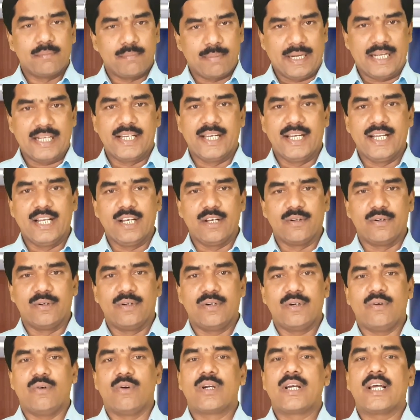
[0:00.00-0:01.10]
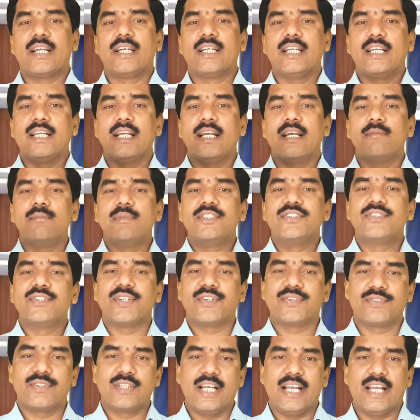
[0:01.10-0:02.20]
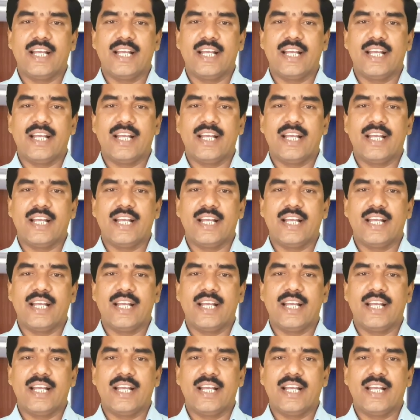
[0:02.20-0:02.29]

ప్రక్రియలో ఒకరిని నియమించేస్తే